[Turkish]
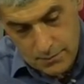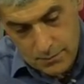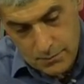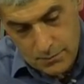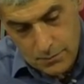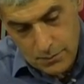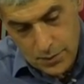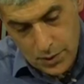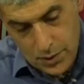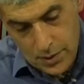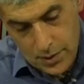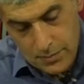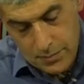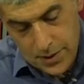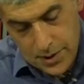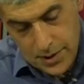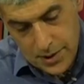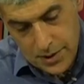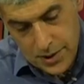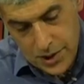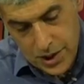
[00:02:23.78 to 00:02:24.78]
Böyle
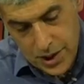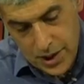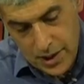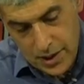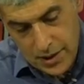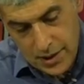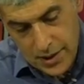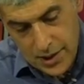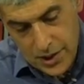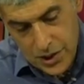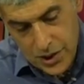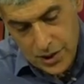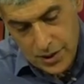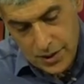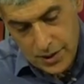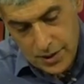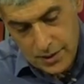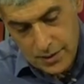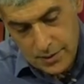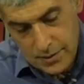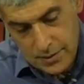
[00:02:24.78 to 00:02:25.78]
bir çay
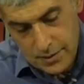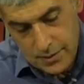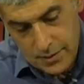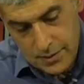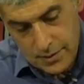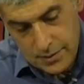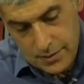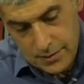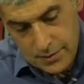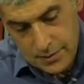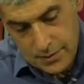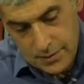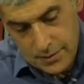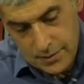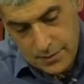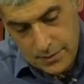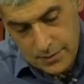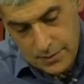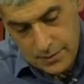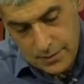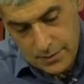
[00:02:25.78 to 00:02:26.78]
kaşığı
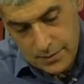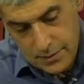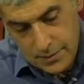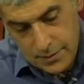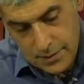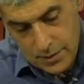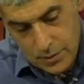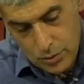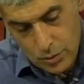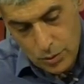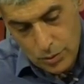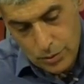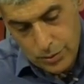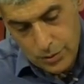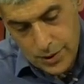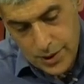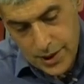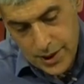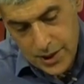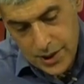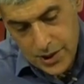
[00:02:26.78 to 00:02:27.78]

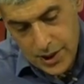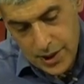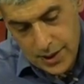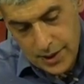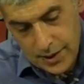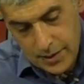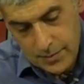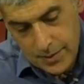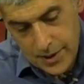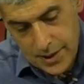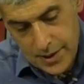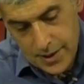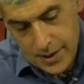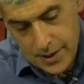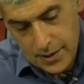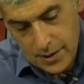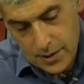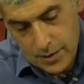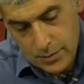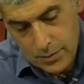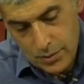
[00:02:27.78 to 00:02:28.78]
dolduracak şekilde biraz da
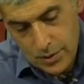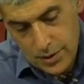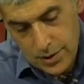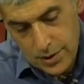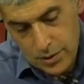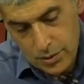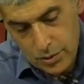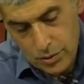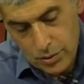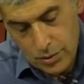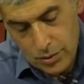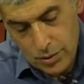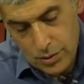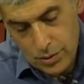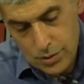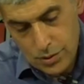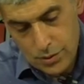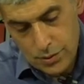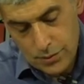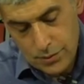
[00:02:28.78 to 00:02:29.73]
karbonat atıyoruz.